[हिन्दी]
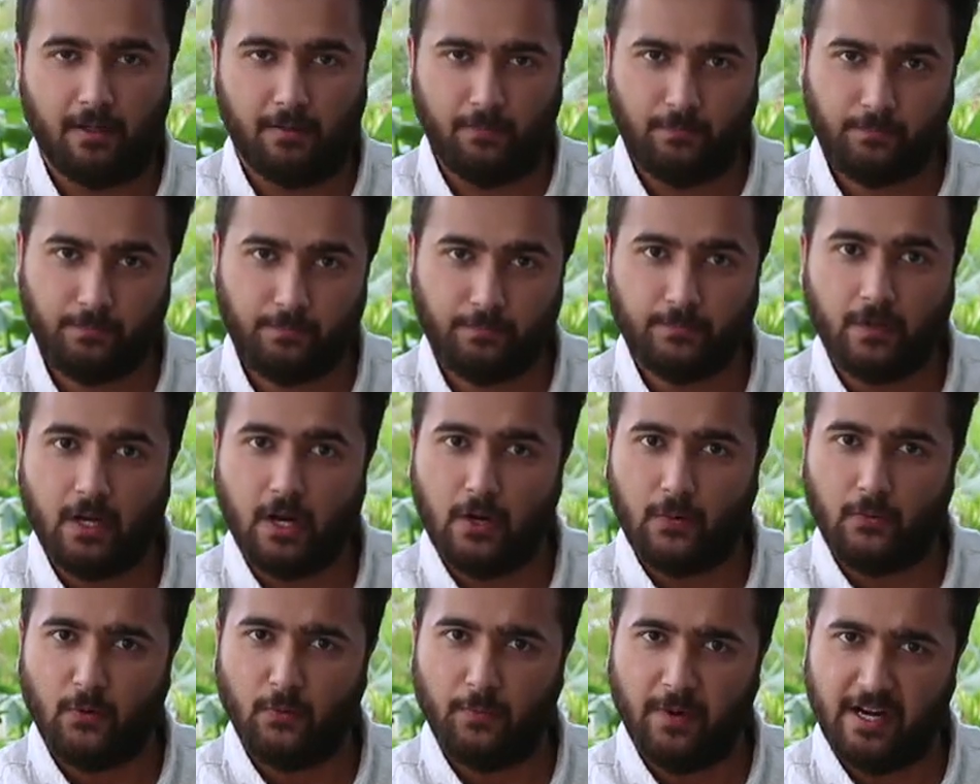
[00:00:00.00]
हम्म,
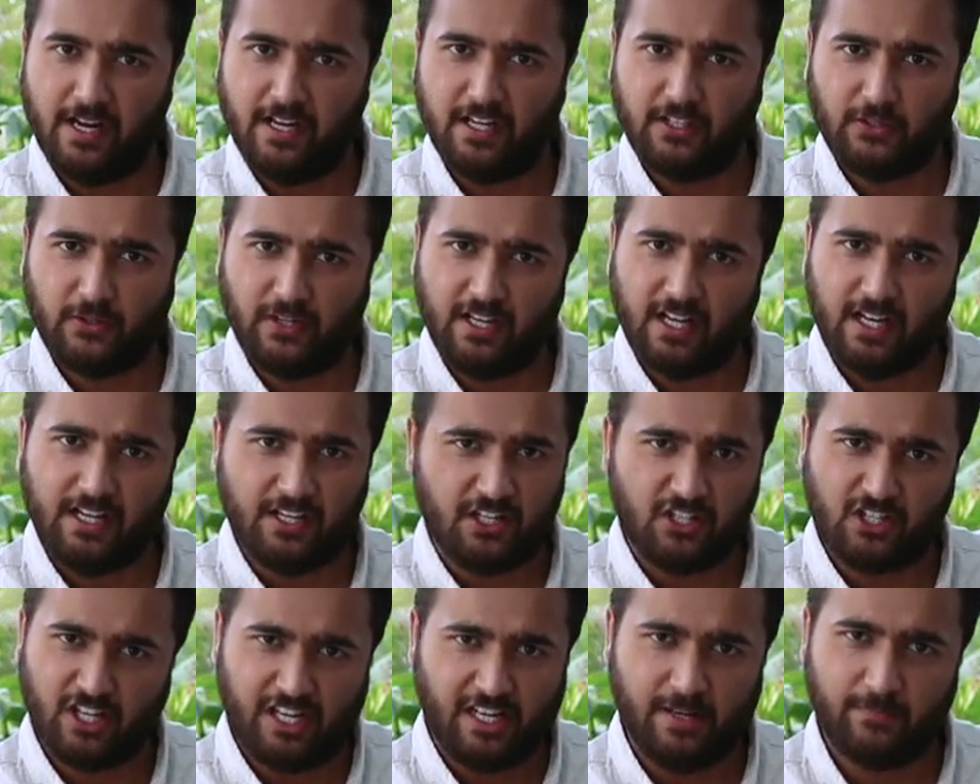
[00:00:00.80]
तो भैया थोड़ा
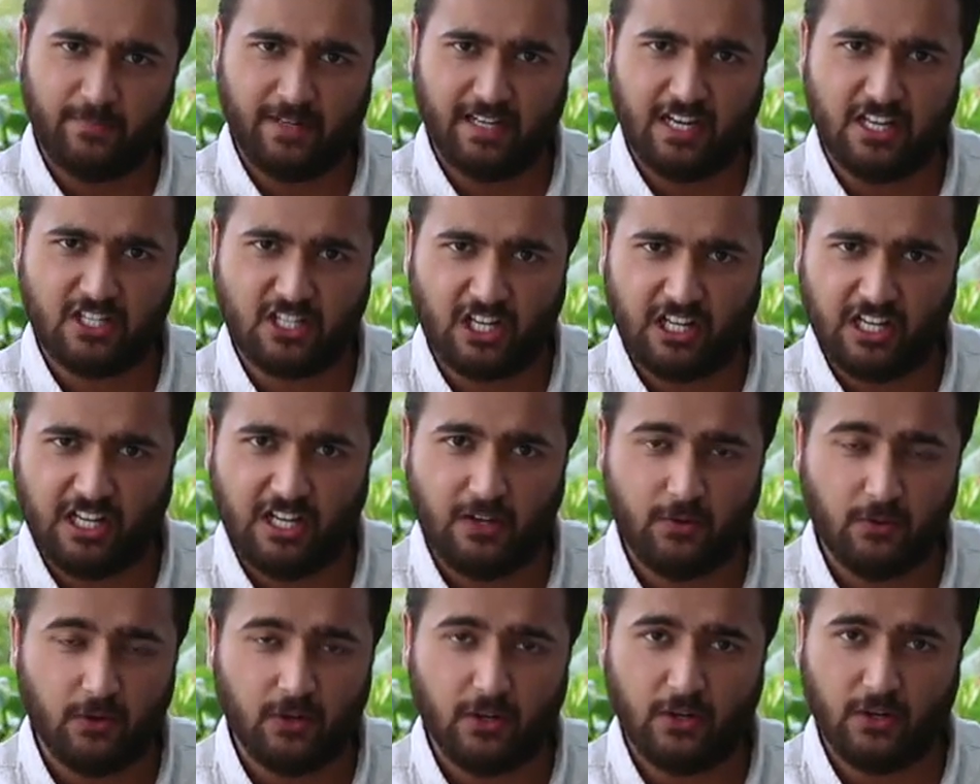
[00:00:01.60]
चाय पीने चल
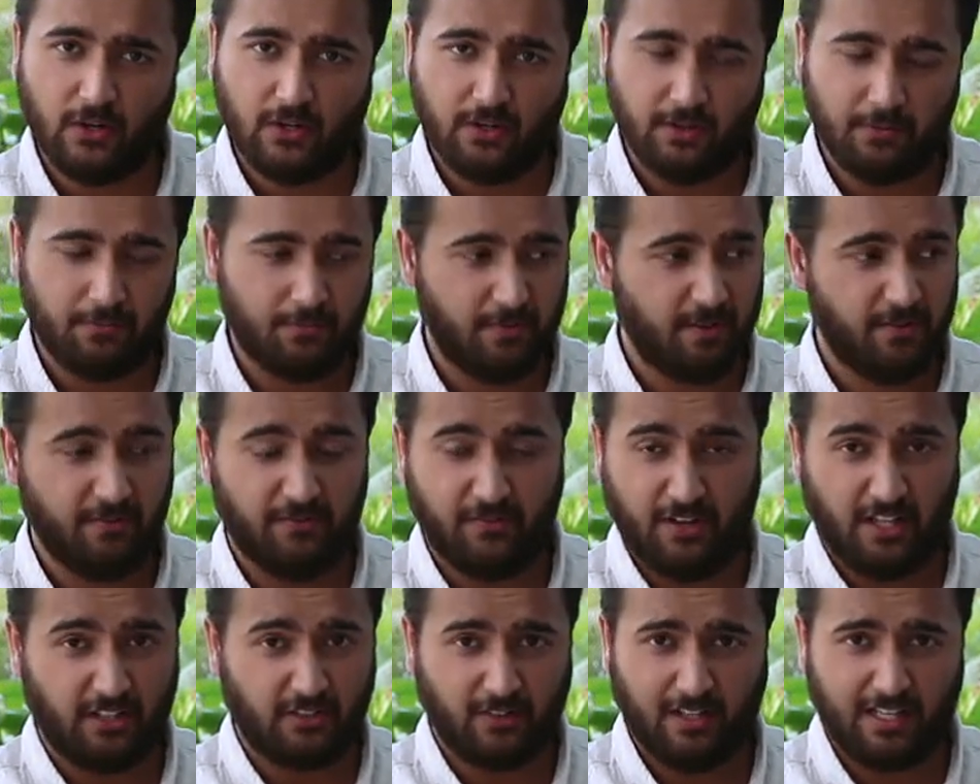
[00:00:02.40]
रहे वो
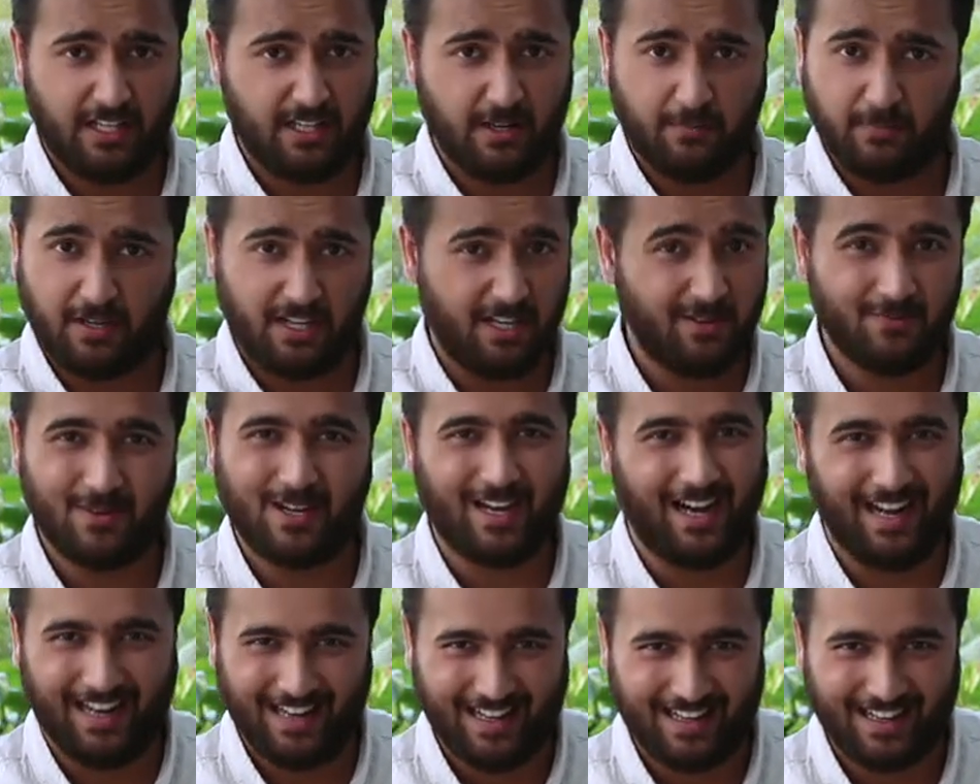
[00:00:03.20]
व्रत वाली नमकीन भी
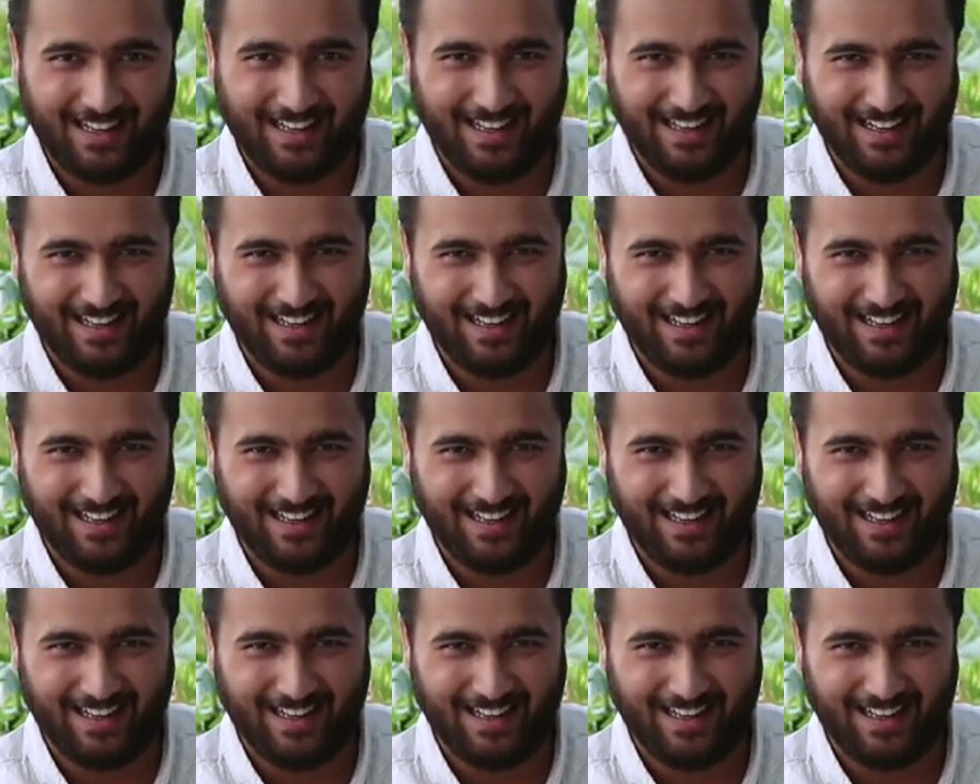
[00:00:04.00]
खा लेंगे